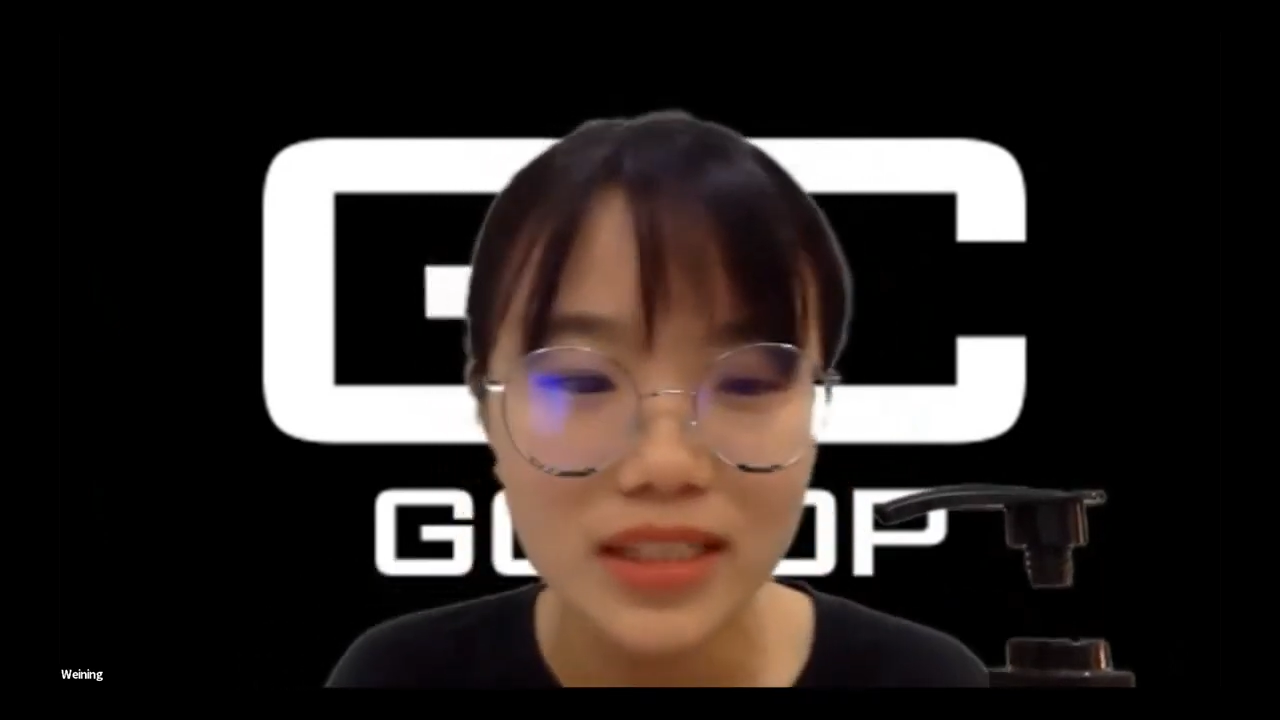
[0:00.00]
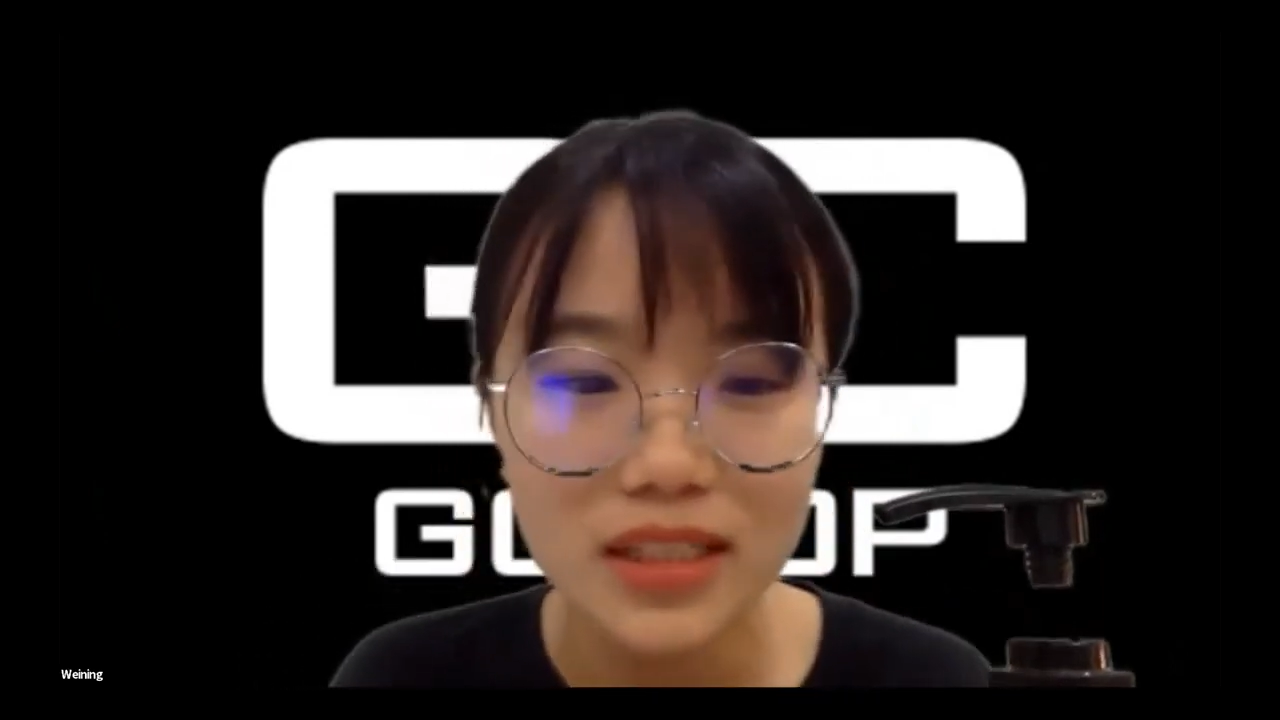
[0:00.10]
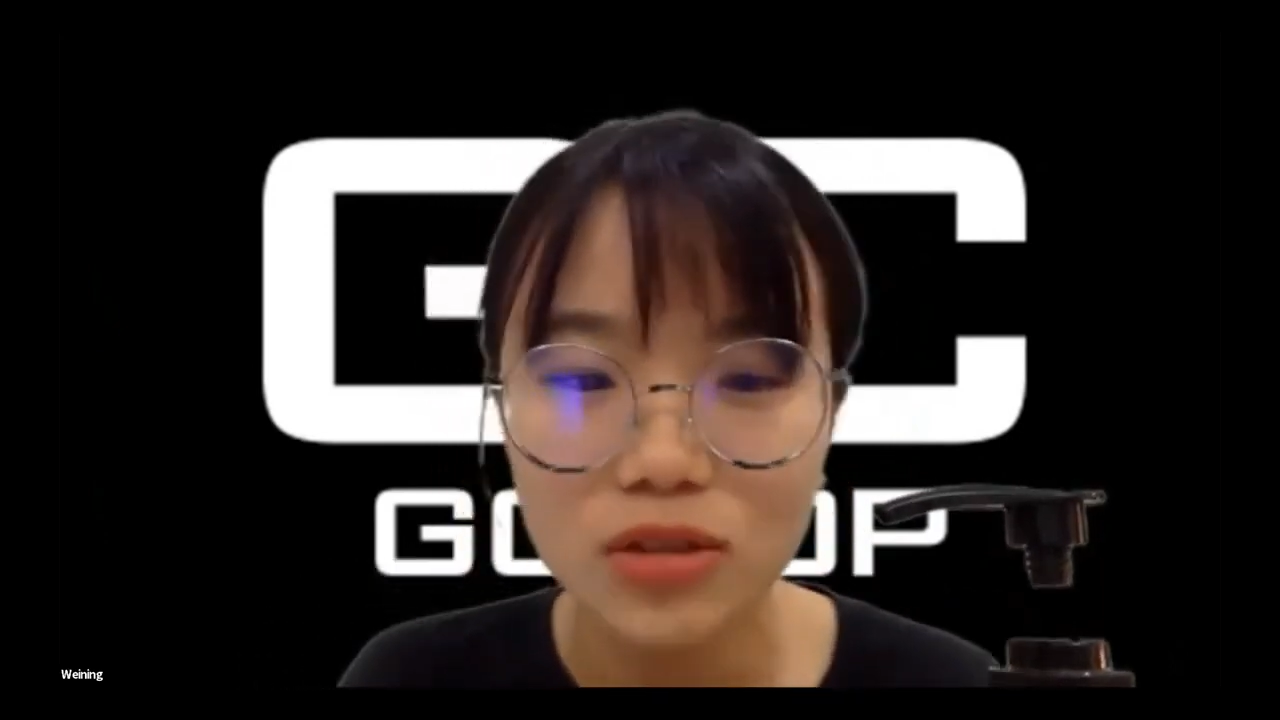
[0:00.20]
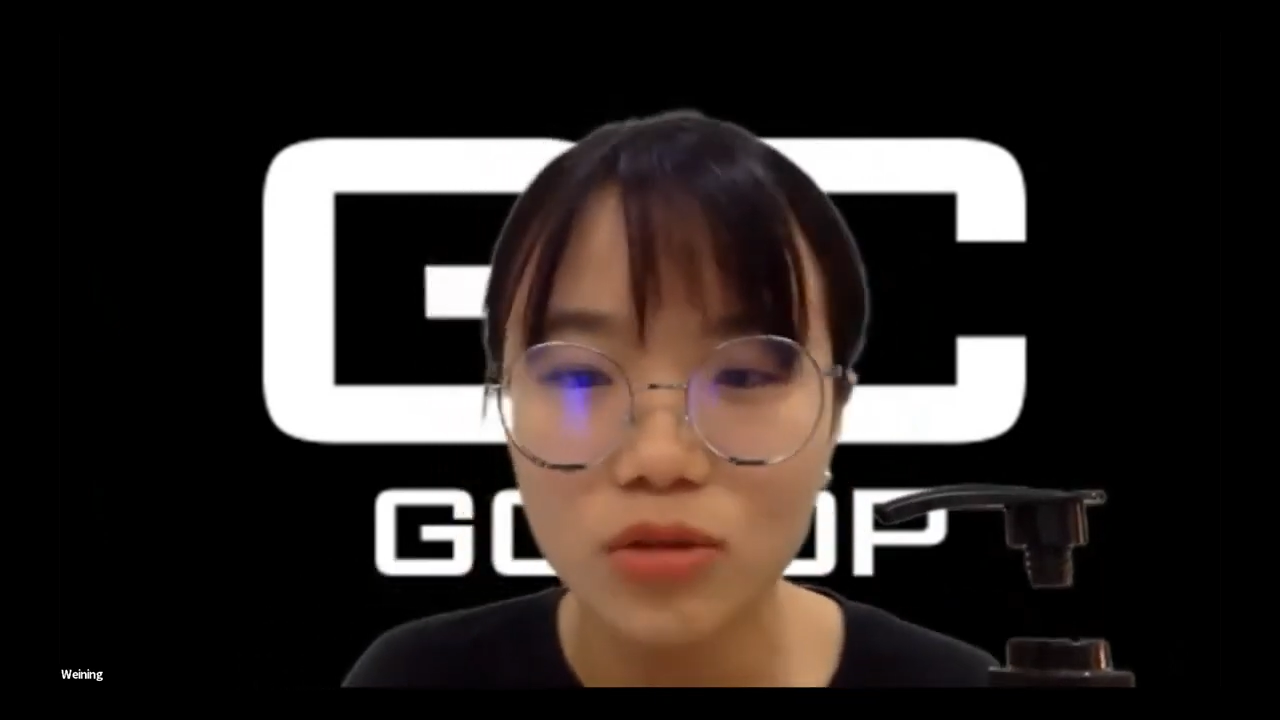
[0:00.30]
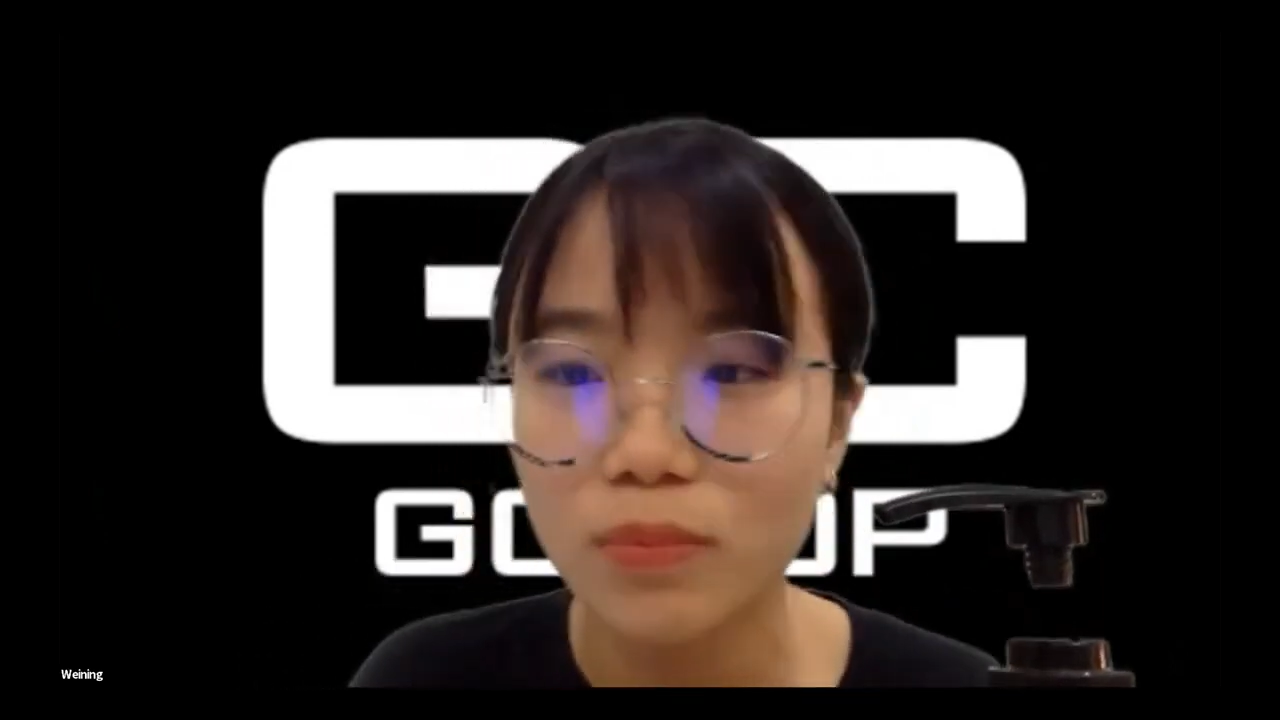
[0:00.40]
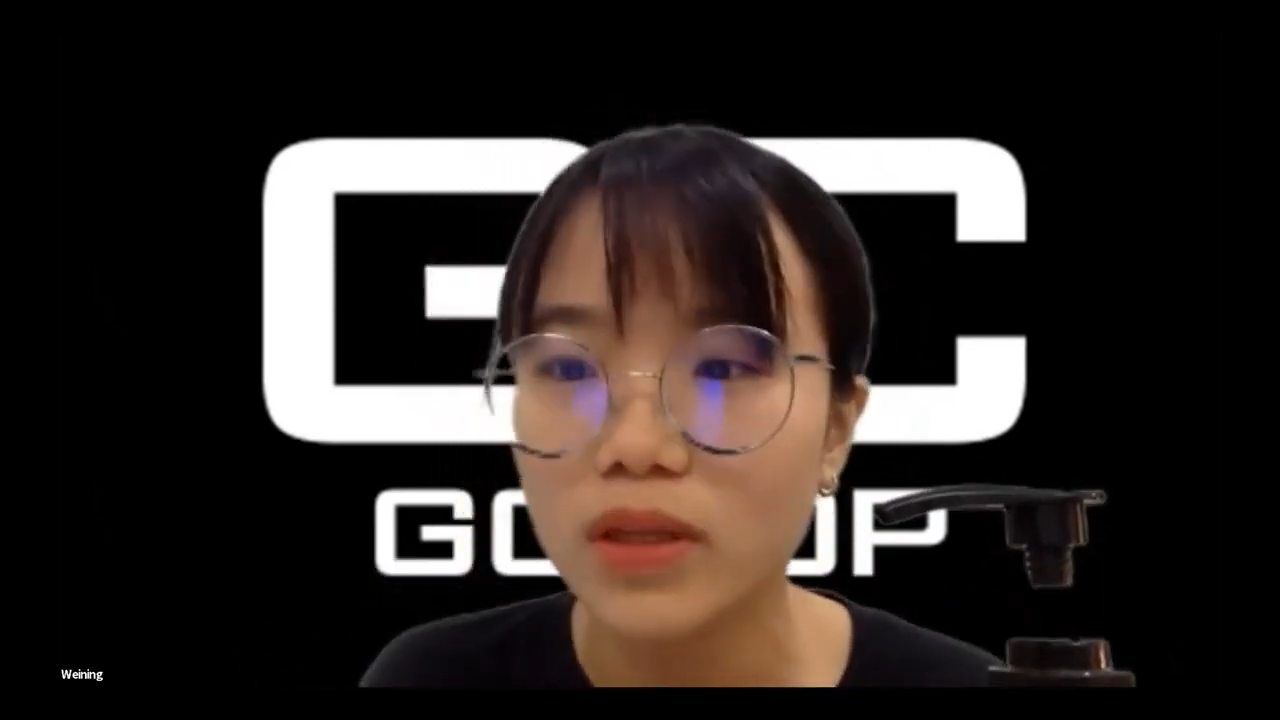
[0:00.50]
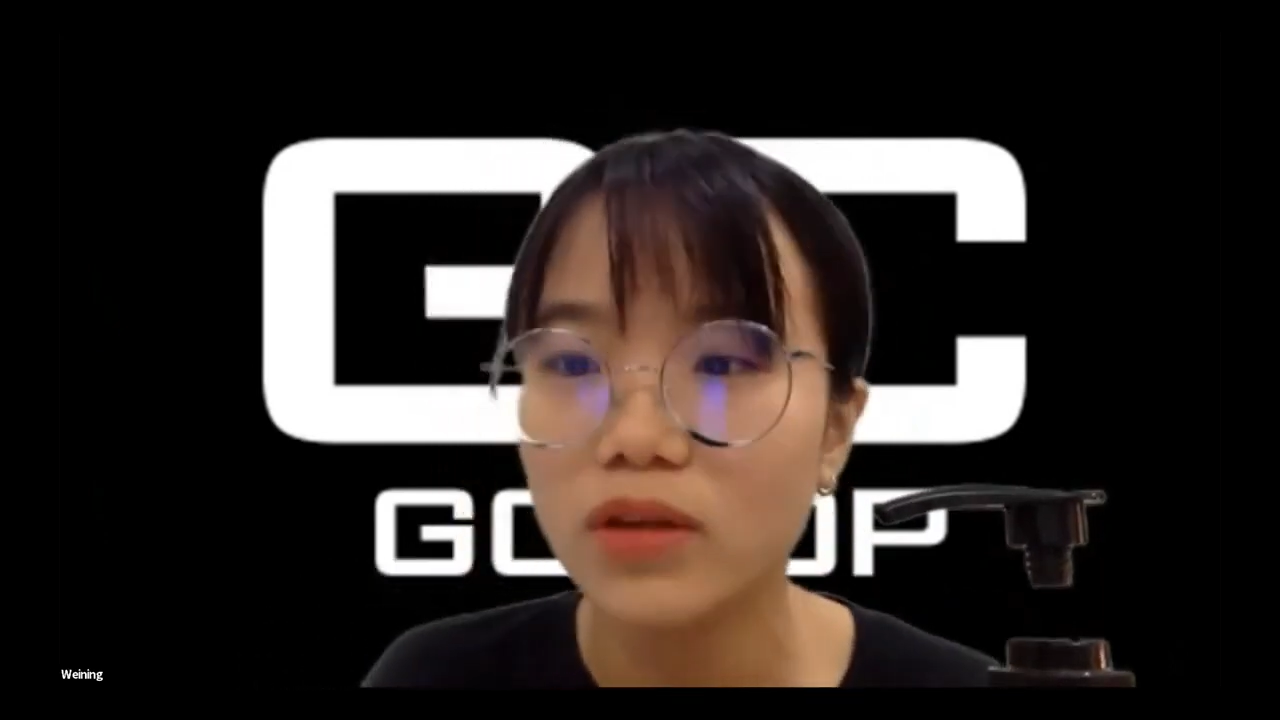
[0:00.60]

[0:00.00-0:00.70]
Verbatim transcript: 自 s u p e